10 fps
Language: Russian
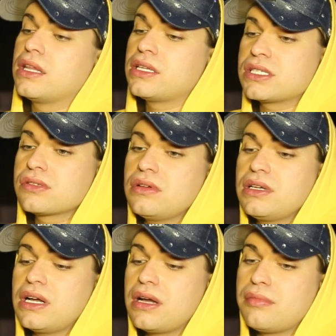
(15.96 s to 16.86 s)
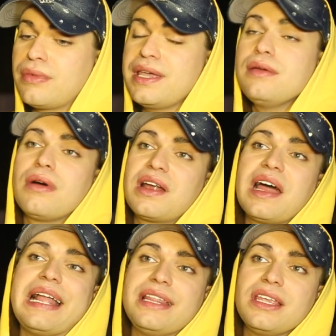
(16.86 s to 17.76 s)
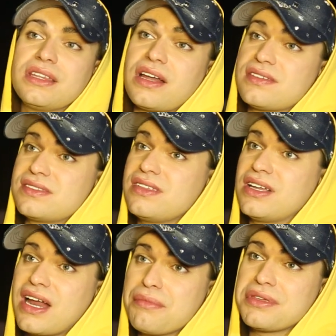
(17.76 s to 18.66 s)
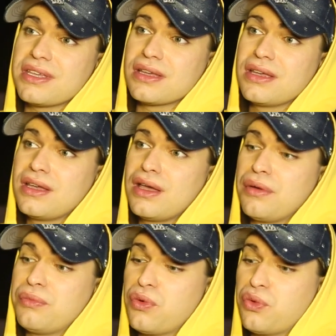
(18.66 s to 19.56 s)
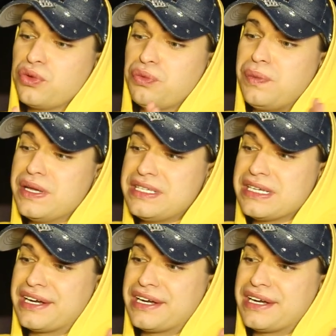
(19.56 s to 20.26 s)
насколько мои моральные и нравственные рамки могут быть